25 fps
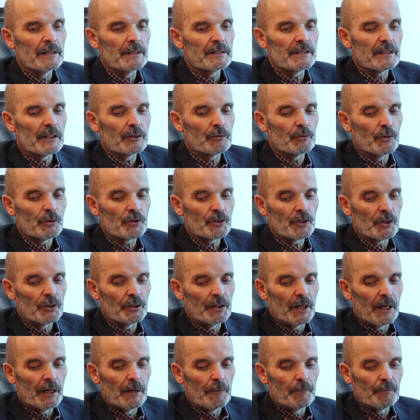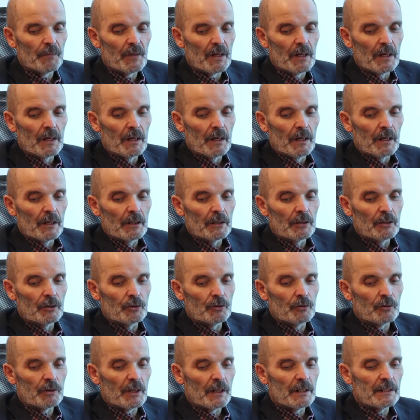e, zatłoczona i
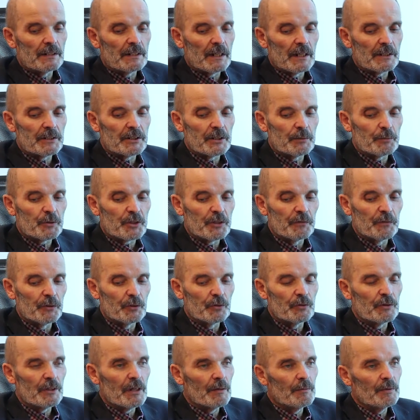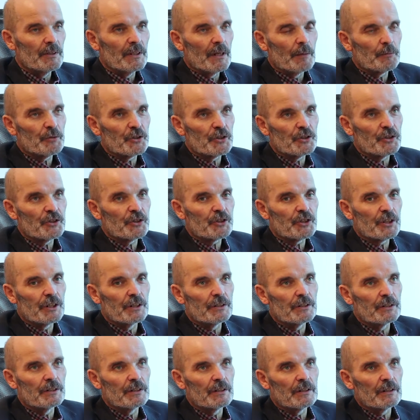tu realizację przewidujemy na
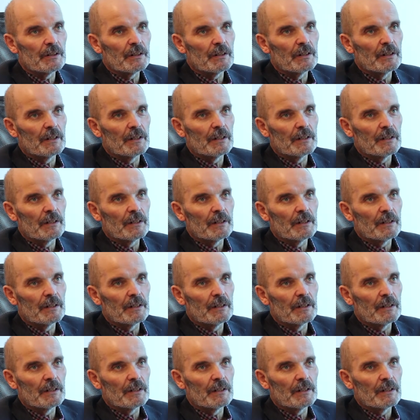przestrzeni e,